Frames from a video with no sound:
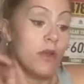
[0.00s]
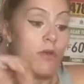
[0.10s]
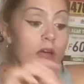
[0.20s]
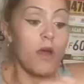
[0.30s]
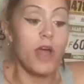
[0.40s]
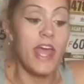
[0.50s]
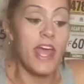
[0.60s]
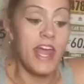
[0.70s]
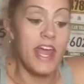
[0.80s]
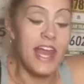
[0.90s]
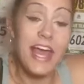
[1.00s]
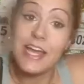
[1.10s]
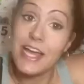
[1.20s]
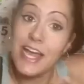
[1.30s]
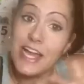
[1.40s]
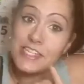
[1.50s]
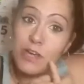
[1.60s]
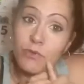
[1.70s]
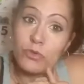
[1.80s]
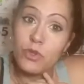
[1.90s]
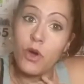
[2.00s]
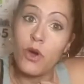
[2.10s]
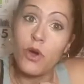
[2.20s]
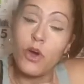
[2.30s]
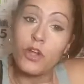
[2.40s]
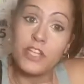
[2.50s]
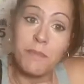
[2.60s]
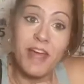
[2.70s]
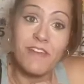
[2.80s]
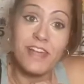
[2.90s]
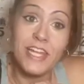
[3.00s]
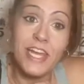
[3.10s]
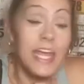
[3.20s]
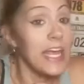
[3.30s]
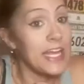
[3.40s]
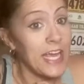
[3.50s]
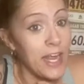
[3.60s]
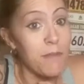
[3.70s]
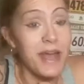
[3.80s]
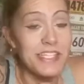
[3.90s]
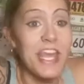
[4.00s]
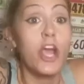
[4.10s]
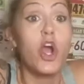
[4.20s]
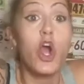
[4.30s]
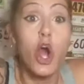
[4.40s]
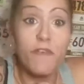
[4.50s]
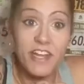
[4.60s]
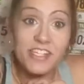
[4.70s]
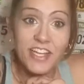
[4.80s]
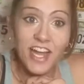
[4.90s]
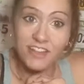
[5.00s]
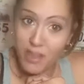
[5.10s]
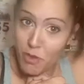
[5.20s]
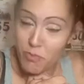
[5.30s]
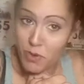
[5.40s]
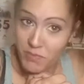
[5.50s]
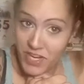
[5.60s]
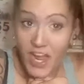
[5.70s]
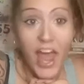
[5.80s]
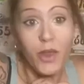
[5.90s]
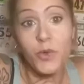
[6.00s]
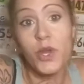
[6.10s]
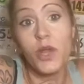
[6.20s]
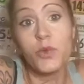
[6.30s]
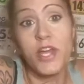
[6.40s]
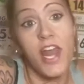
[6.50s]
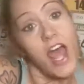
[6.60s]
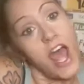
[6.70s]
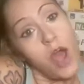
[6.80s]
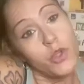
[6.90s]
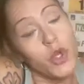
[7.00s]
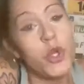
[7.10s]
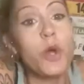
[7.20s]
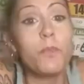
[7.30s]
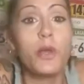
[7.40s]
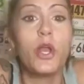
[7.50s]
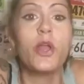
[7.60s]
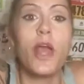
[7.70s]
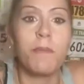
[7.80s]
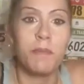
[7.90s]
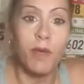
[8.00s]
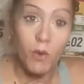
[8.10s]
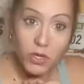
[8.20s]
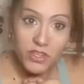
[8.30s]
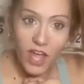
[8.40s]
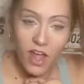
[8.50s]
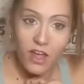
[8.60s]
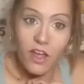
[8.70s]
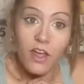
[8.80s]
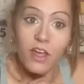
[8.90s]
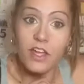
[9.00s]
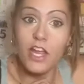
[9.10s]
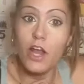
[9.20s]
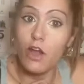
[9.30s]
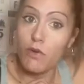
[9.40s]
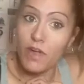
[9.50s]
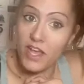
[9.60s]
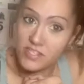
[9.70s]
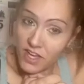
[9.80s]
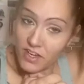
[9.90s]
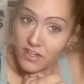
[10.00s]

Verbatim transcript: Luego, eh, el segundo tema que va a tener el canal va a ser covers cantados por mí. A algunos les gustará, a otros no, pero es lo que a mí me gusta y es lo que voy a hacer.